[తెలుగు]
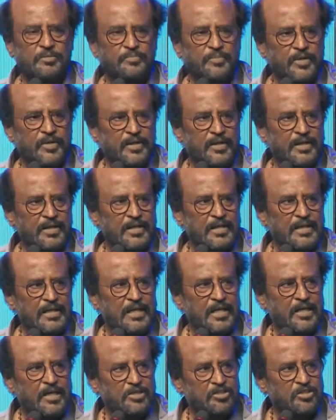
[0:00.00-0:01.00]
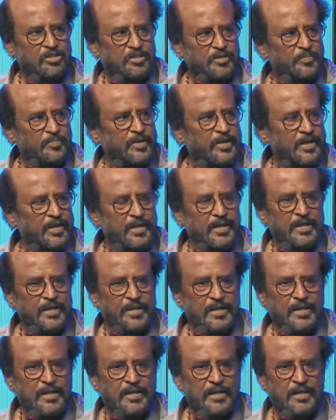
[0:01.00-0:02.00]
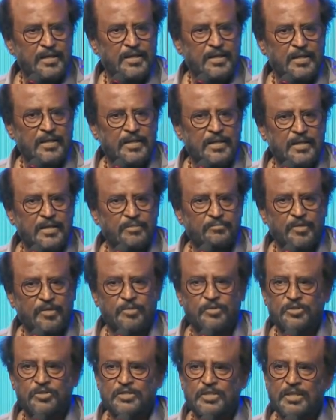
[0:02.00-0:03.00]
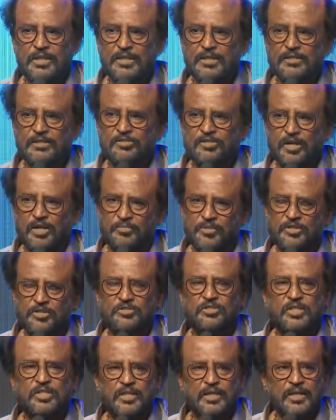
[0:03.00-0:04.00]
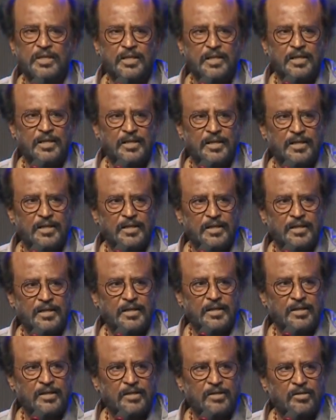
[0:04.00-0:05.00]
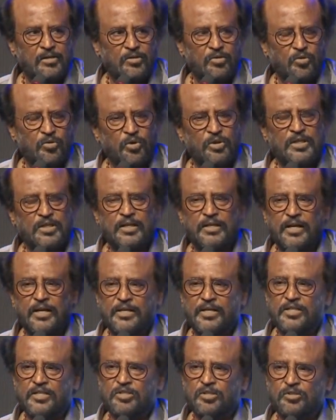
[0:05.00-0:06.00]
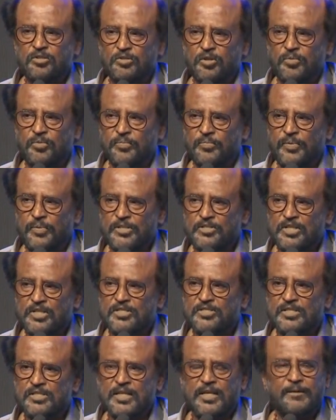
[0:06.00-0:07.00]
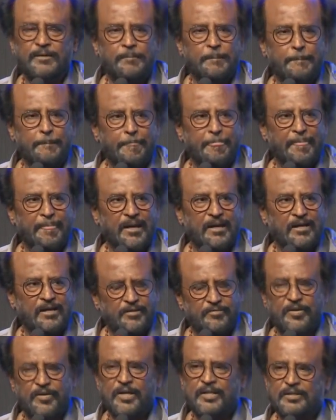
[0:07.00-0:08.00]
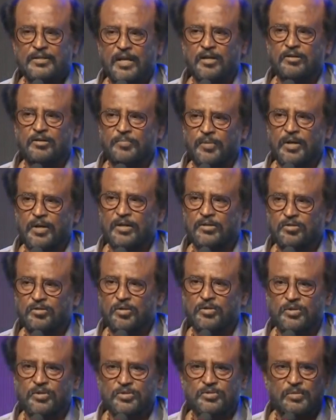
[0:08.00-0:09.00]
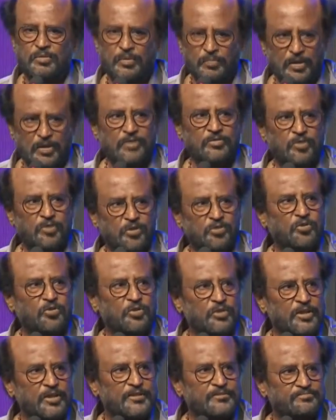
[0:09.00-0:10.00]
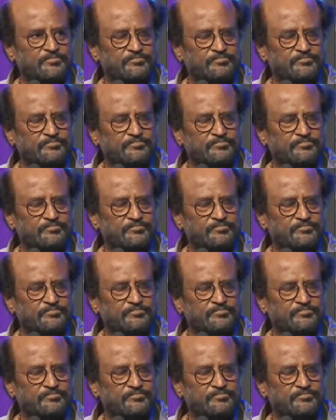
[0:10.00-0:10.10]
చెప్పి కష్టపడి మేము వచ్చి శ్రమించి టోటల్ డెడికేషన్తో పనిచేస్తే డెఫినెట్గా దానికి ఫలం దొరుకుతుంది ఫలం దొరుకుతుంది